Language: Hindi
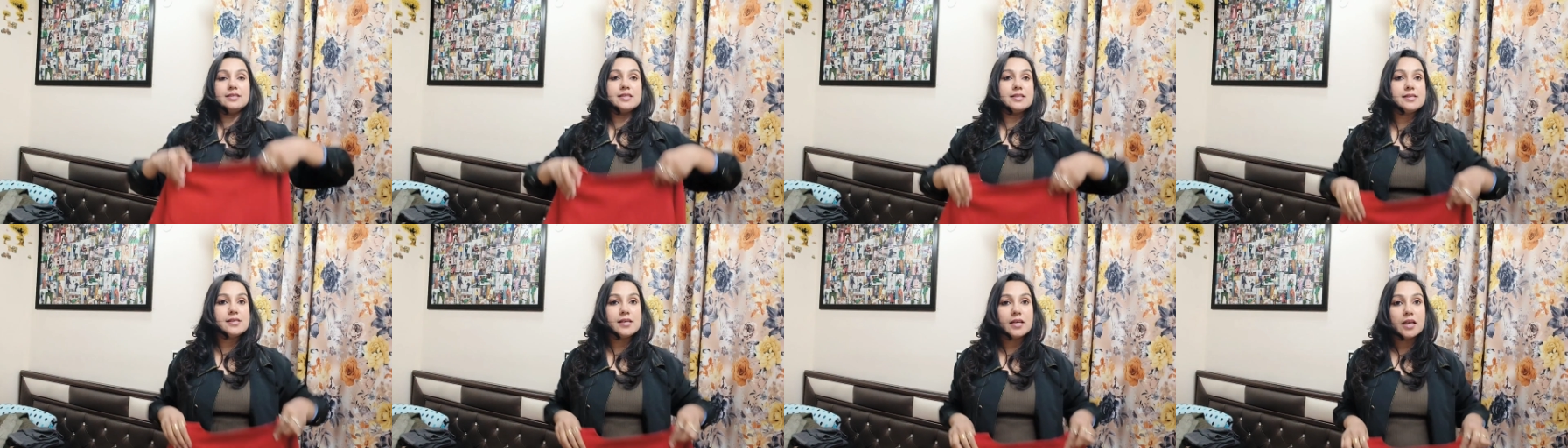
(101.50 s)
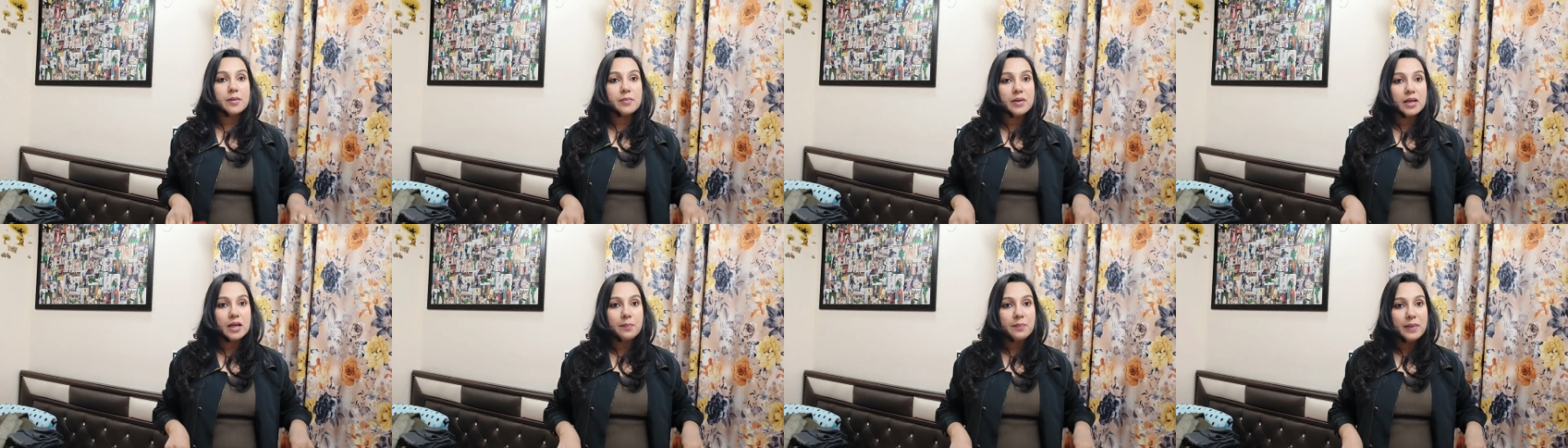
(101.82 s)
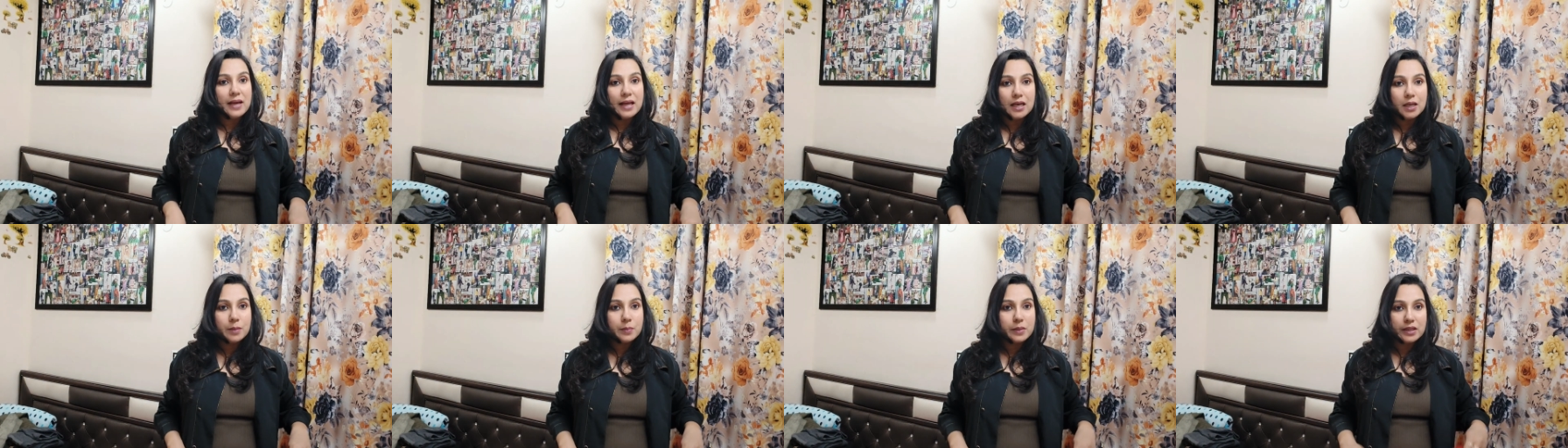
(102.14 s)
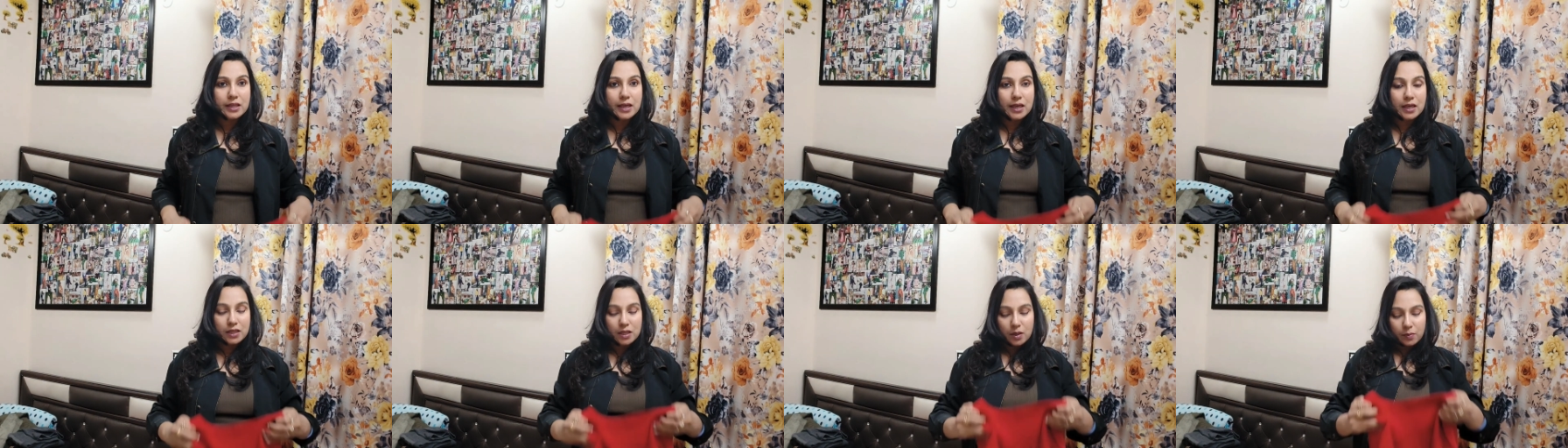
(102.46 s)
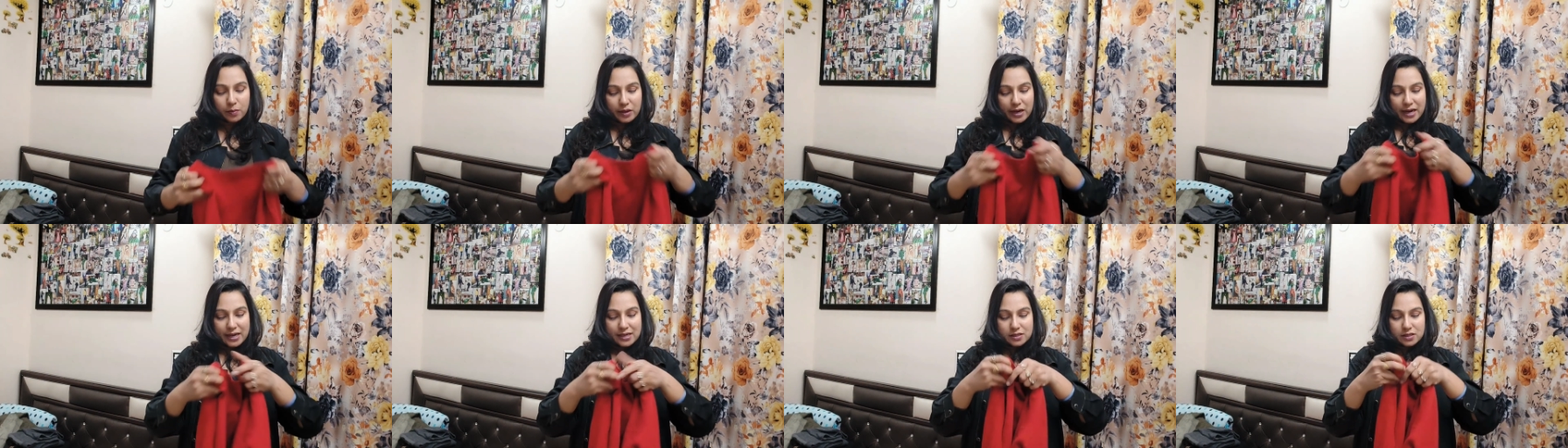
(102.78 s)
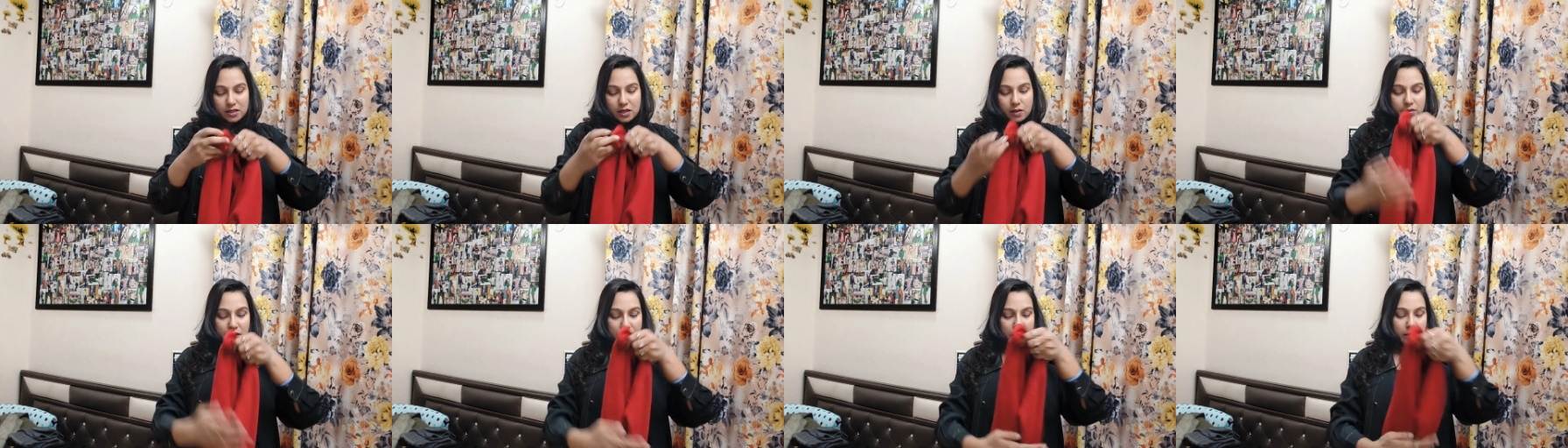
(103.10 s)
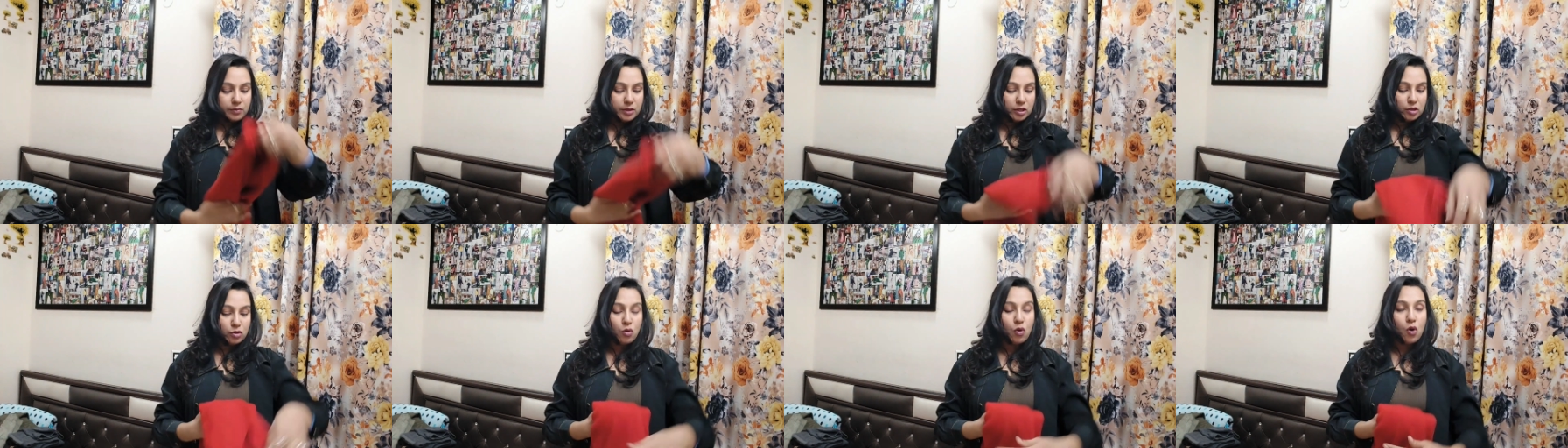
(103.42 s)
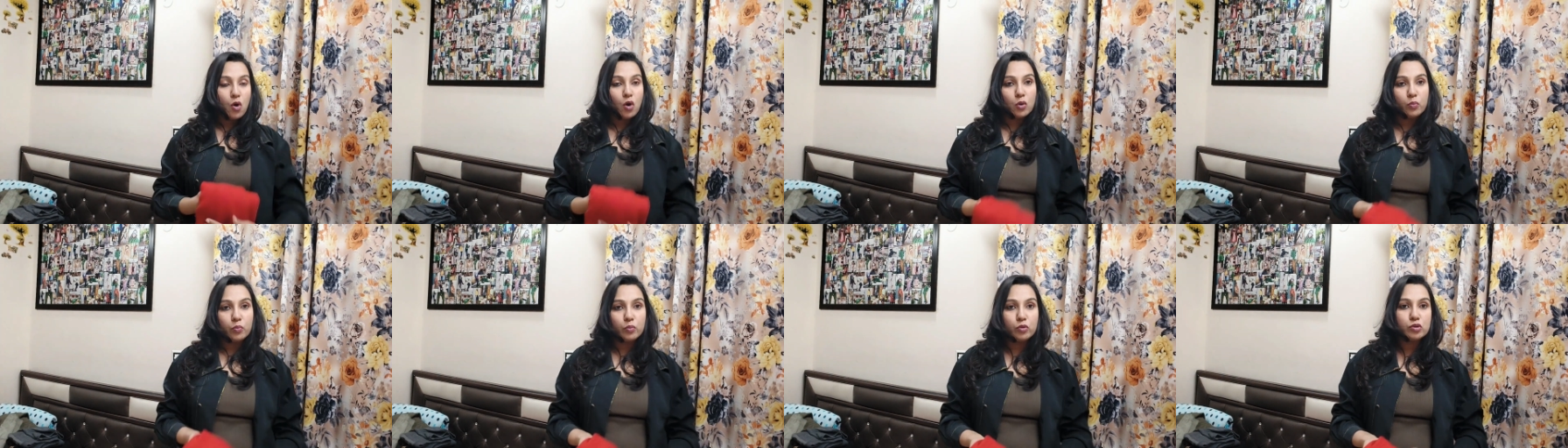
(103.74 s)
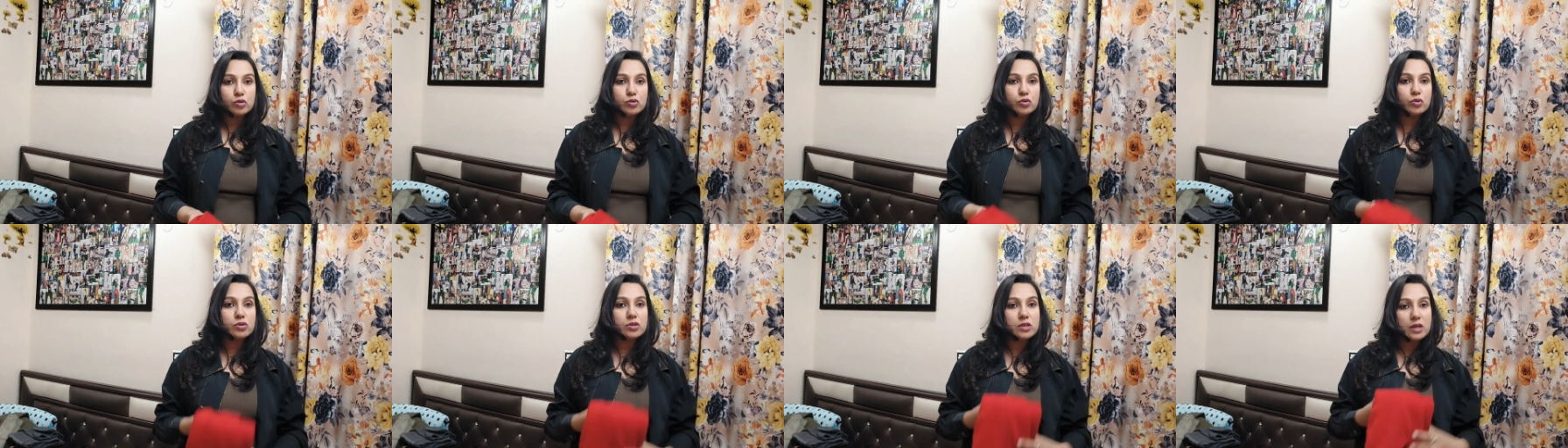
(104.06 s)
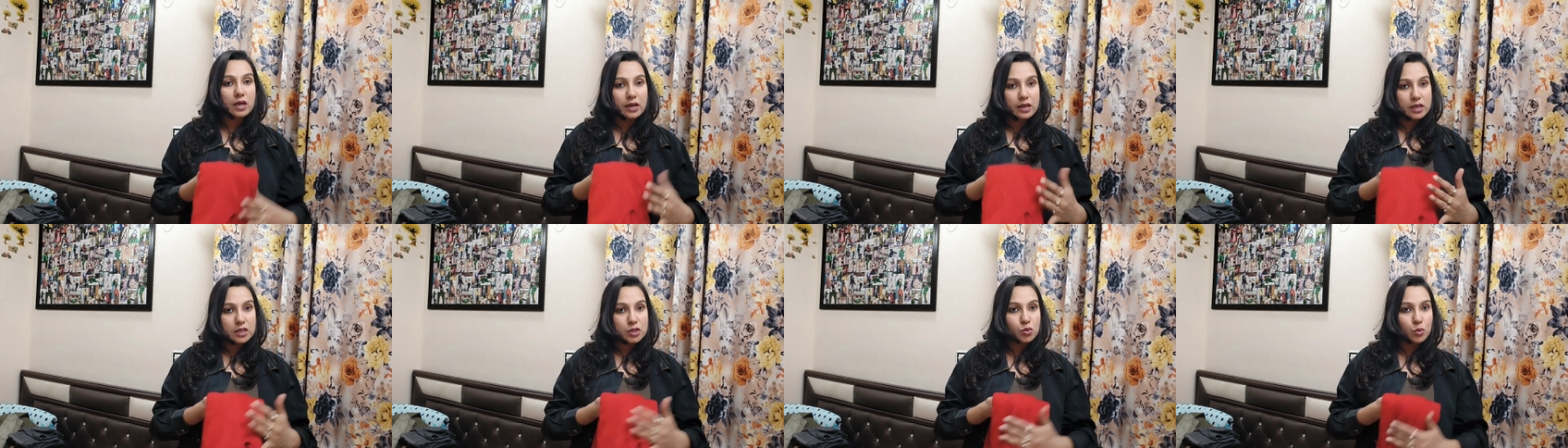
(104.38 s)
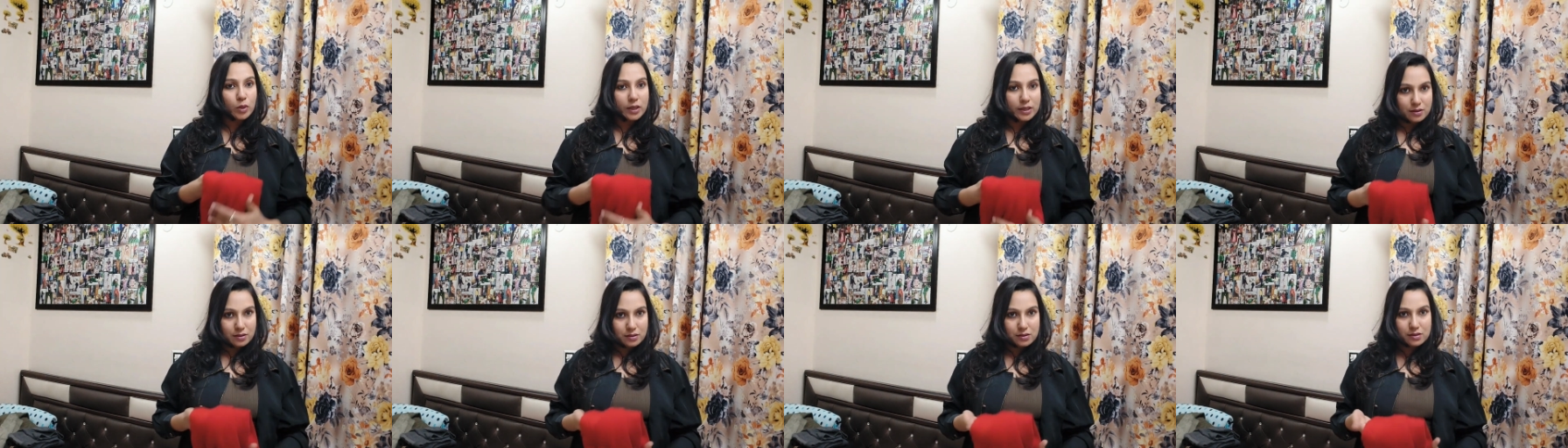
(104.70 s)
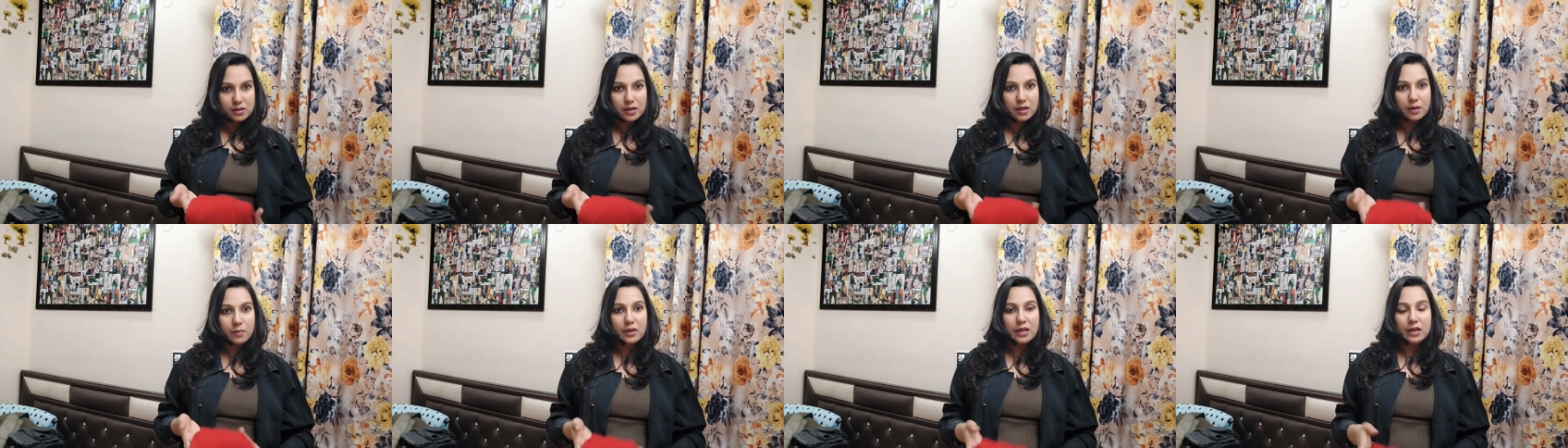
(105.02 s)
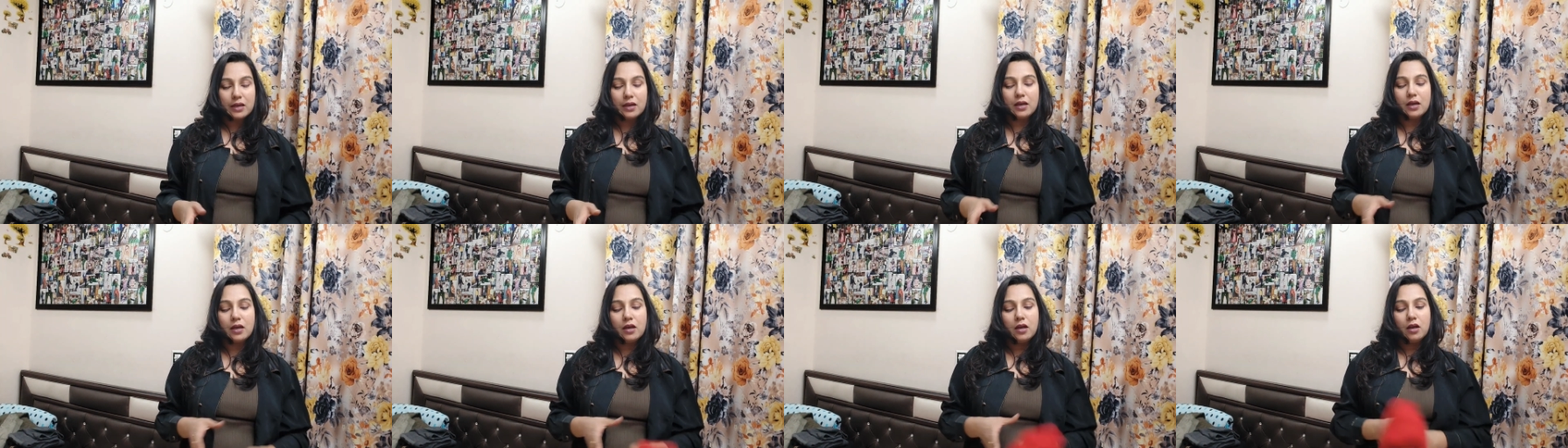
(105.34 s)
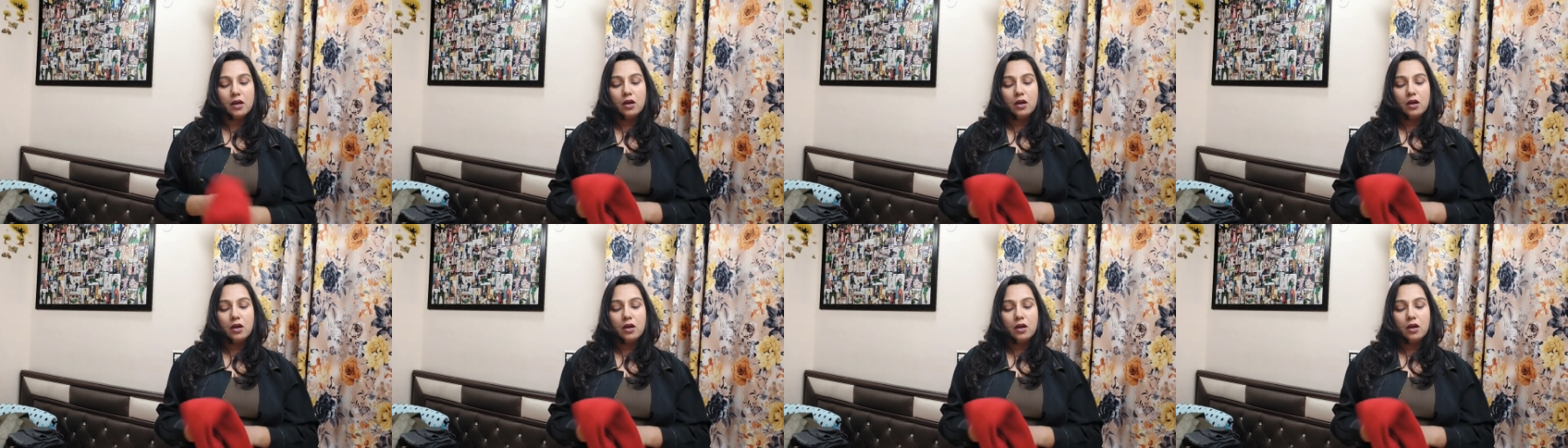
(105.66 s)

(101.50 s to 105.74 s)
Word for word: जैसा कि मैंने पहले बताया था प्राइस के बारे में तो ऑलमोस्ट जो सारे स्वेटर्स हैं मेरे